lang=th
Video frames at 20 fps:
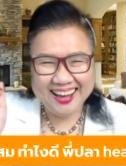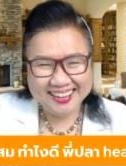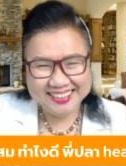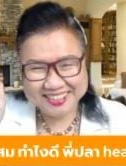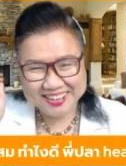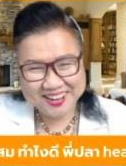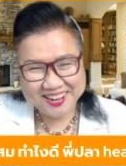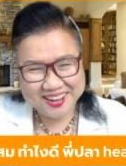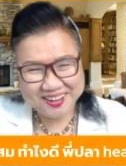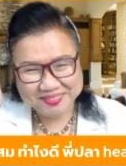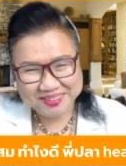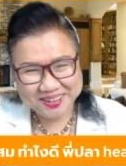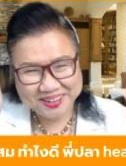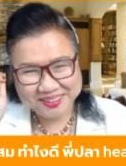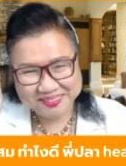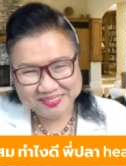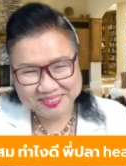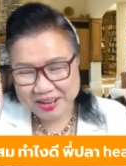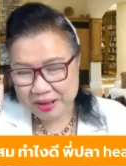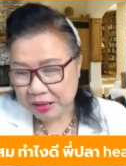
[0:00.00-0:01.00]
ชอบชอบ
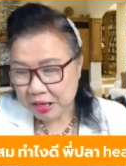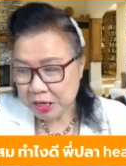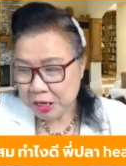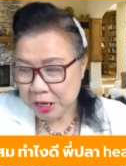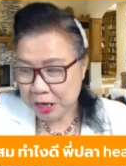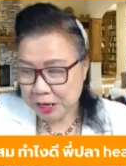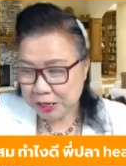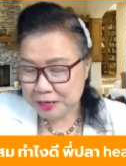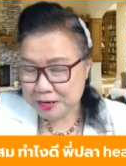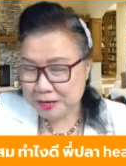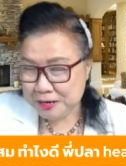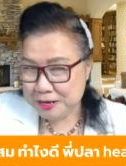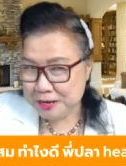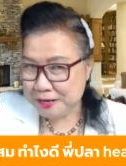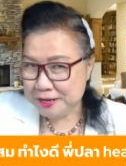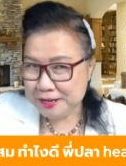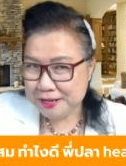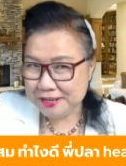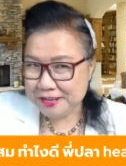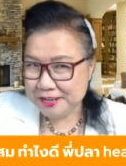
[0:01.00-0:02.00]
ชอบนี่นี่
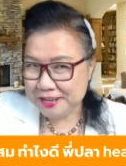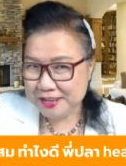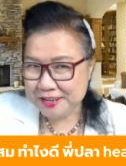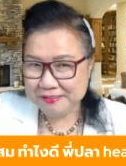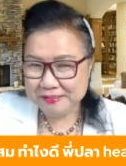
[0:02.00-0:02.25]
นี่นี่